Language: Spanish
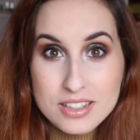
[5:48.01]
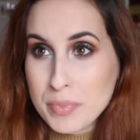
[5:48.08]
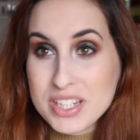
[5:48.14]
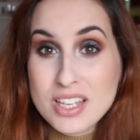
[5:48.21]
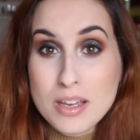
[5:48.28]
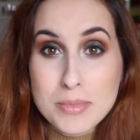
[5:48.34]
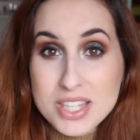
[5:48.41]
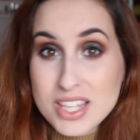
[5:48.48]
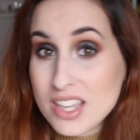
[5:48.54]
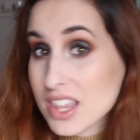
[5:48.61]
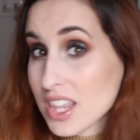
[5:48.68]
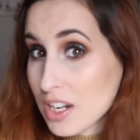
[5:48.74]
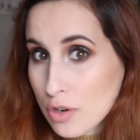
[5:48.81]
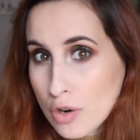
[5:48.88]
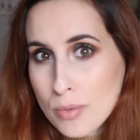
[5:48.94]
prácticamente
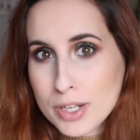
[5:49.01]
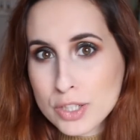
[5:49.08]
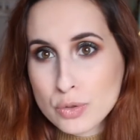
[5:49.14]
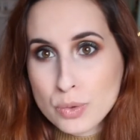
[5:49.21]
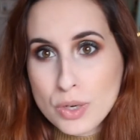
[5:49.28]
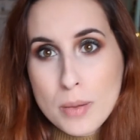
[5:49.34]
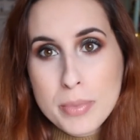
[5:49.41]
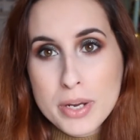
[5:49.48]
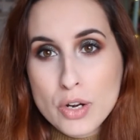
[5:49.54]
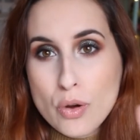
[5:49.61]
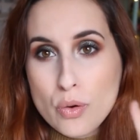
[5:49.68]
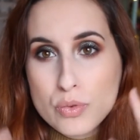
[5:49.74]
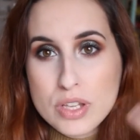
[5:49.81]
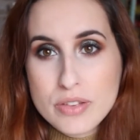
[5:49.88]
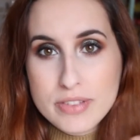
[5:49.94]
cero cobertura, pero
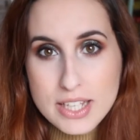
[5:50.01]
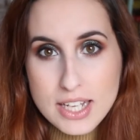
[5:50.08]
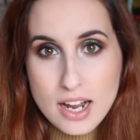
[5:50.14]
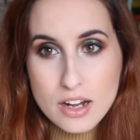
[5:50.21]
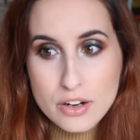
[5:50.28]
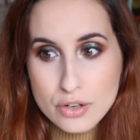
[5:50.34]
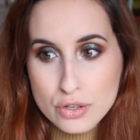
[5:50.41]
unifica el